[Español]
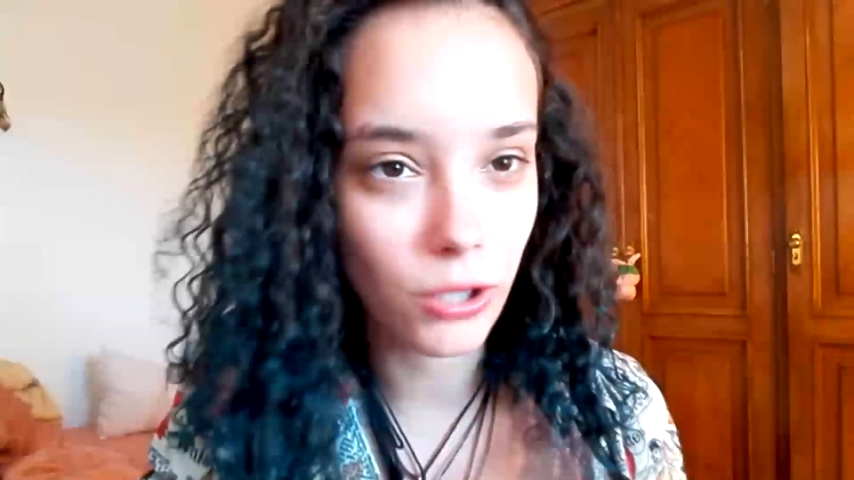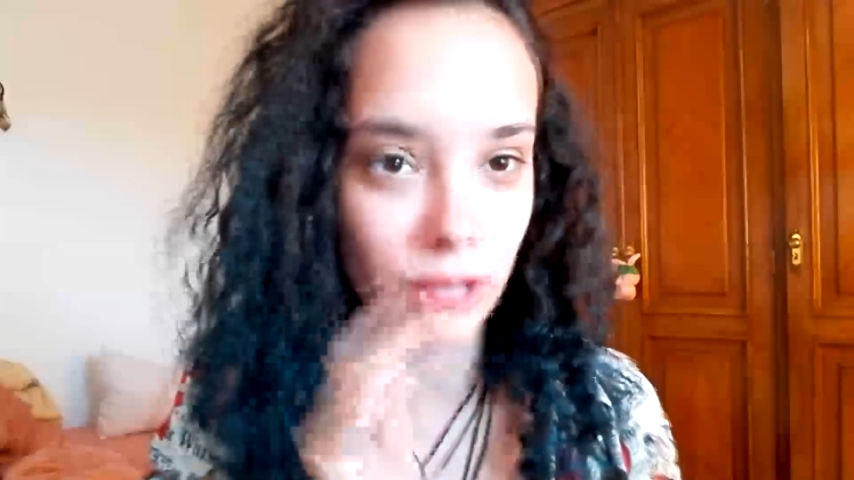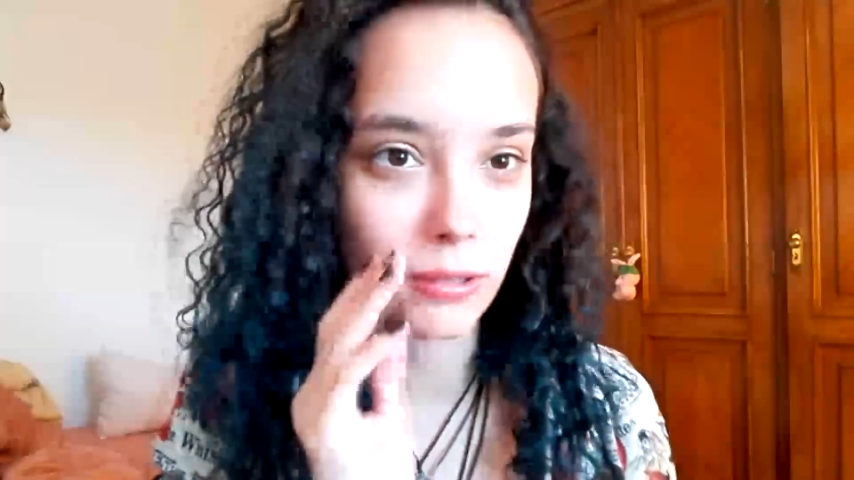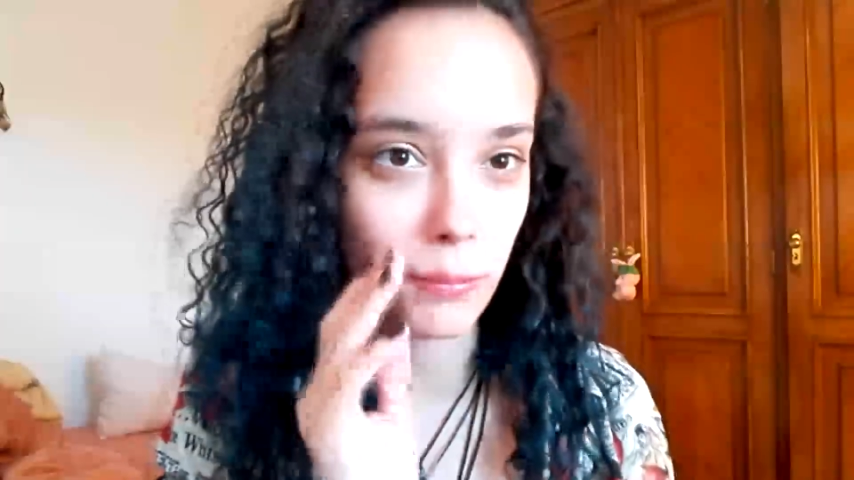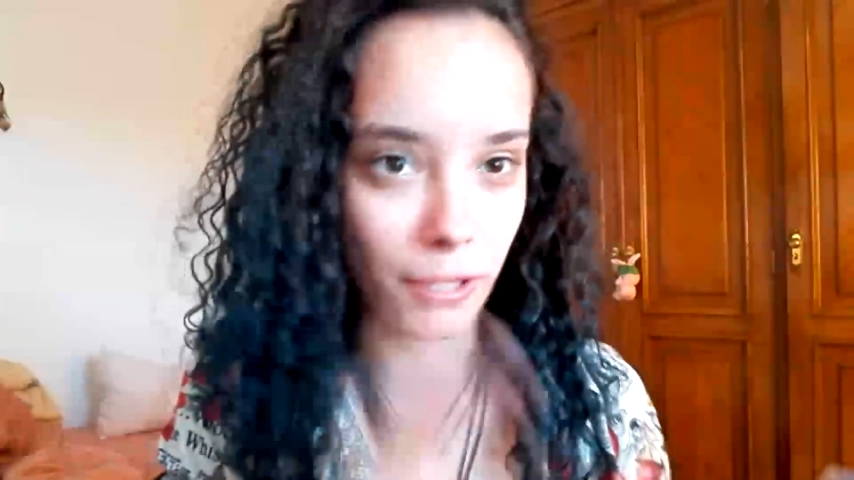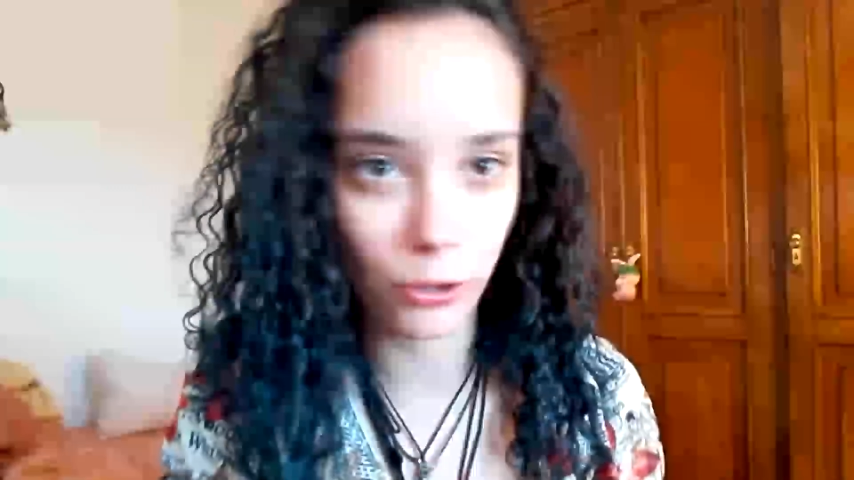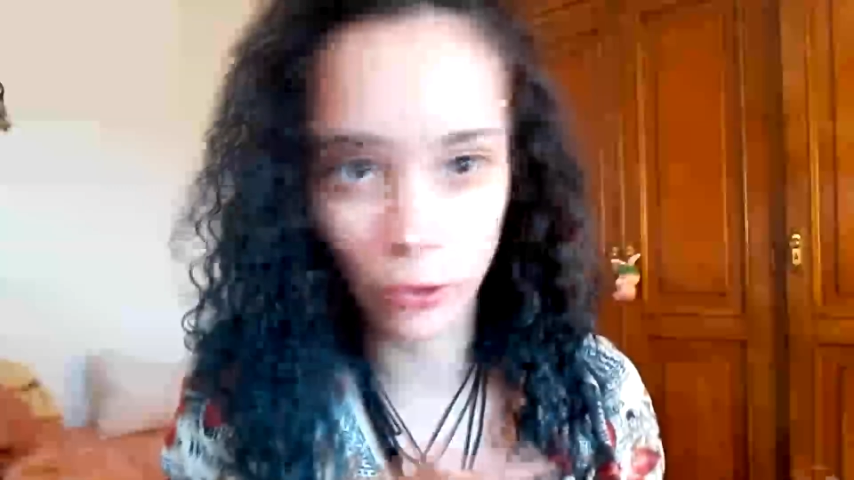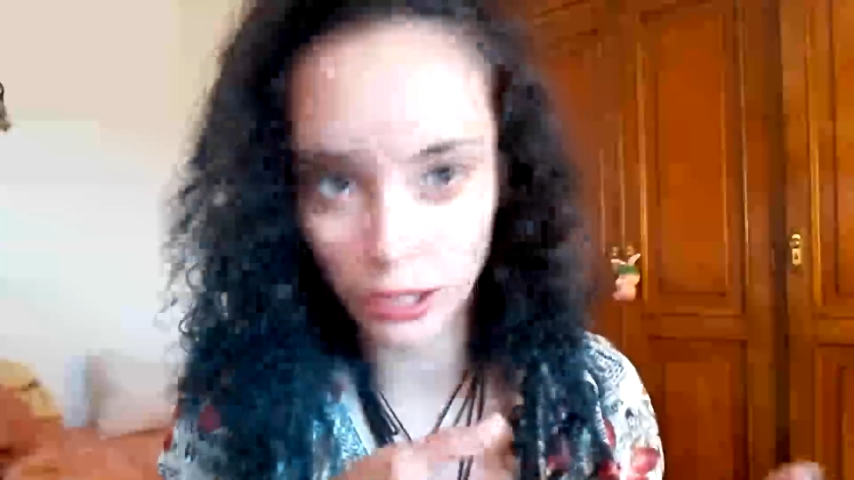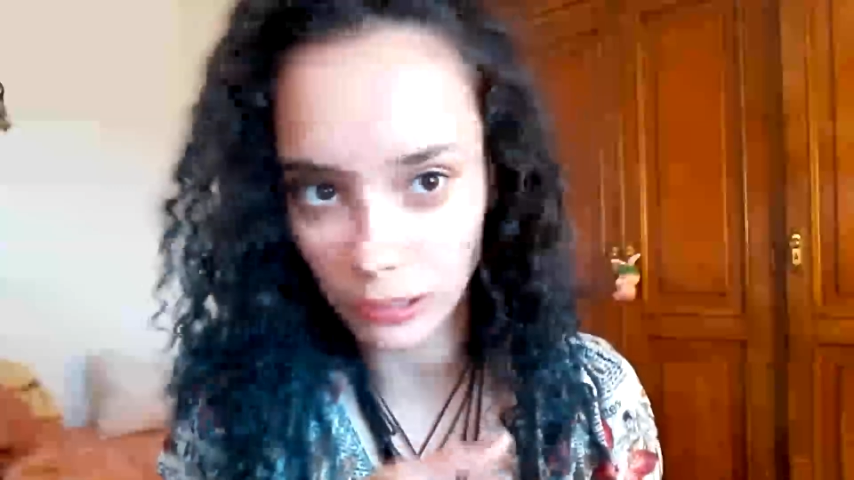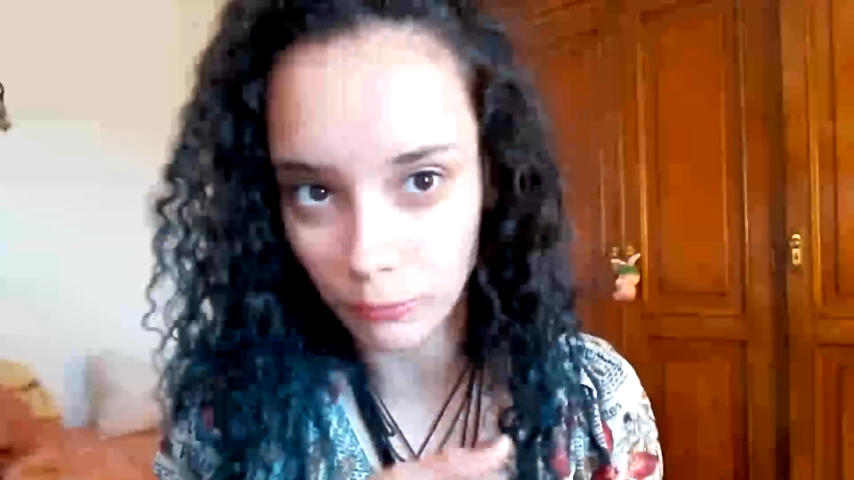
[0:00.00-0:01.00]
este periodo
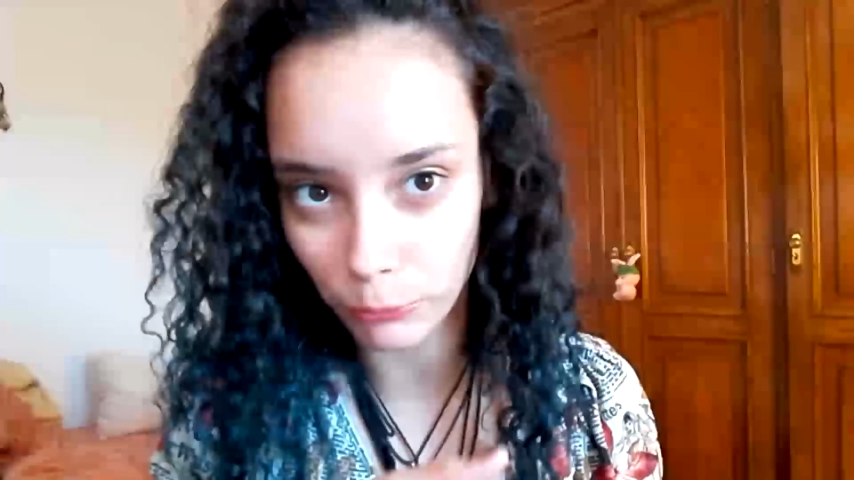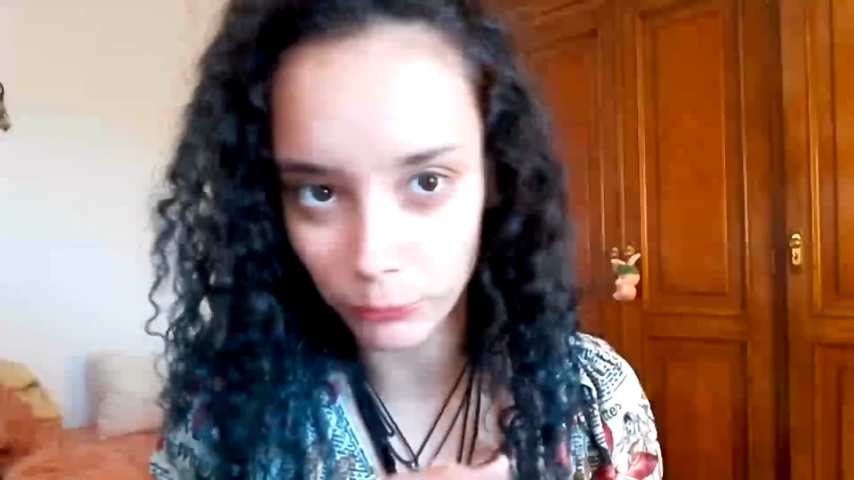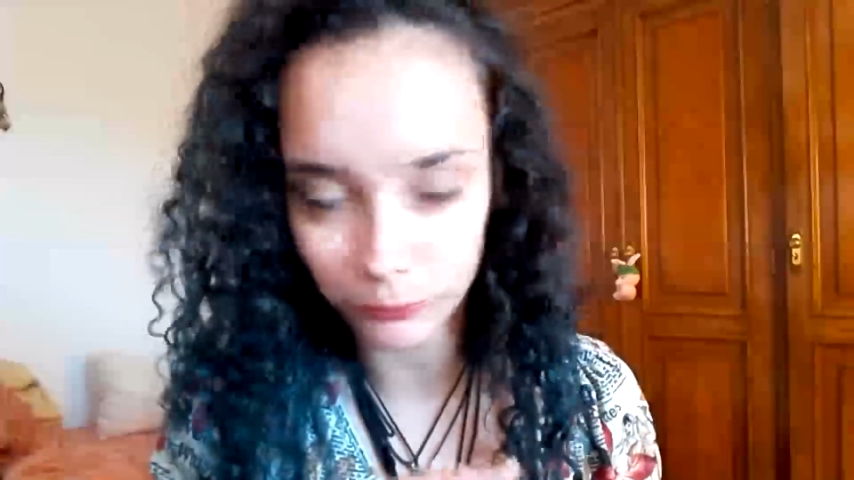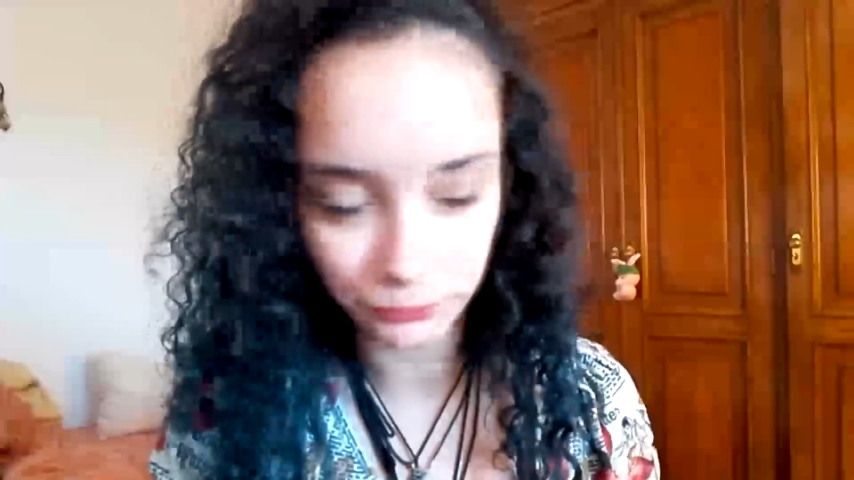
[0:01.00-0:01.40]
de tiempo.